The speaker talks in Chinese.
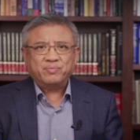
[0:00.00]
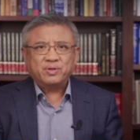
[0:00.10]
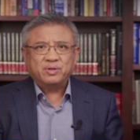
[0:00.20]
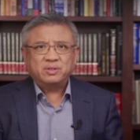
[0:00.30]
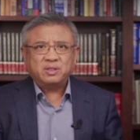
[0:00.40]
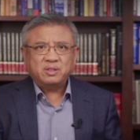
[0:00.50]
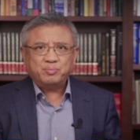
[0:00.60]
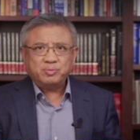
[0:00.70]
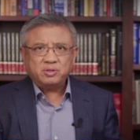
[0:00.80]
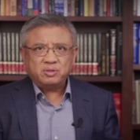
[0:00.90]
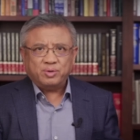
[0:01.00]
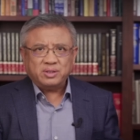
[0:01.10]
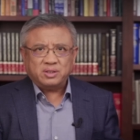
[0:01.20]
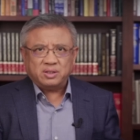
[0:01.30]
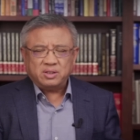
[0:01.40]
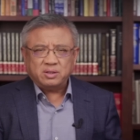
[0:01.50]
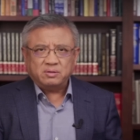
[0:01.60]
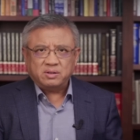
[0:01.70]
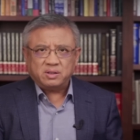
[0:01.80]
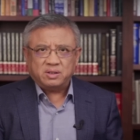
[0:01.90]
就是这些不是原子能机
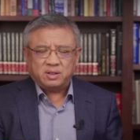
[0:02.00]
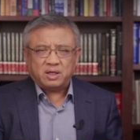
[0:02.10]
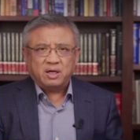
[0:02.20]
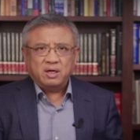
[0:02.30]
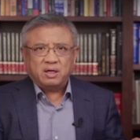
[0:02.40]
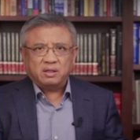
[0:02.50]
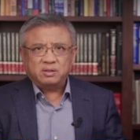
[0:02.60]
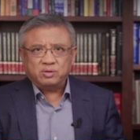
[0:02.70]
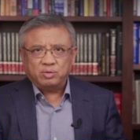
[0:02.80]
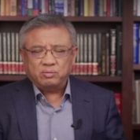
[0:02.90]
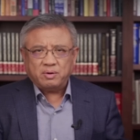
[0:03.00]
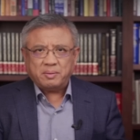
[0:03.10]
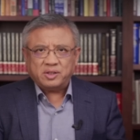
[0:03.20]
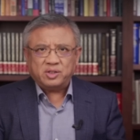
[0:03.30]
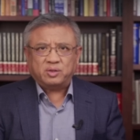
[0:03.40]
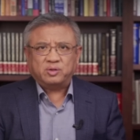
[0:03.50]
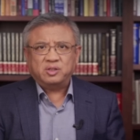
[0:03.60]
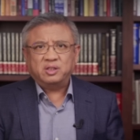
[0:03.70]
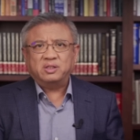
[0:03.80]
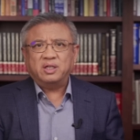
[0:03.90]
构自己的，而是从外面请
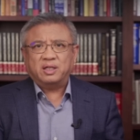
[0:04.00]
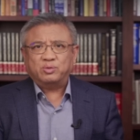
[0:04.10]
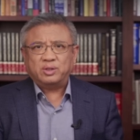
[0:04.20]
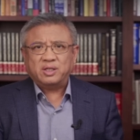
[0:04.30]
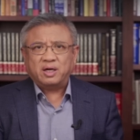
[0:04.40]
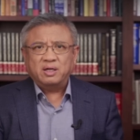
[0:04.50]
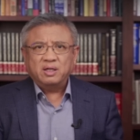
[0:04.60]
请进来的专家。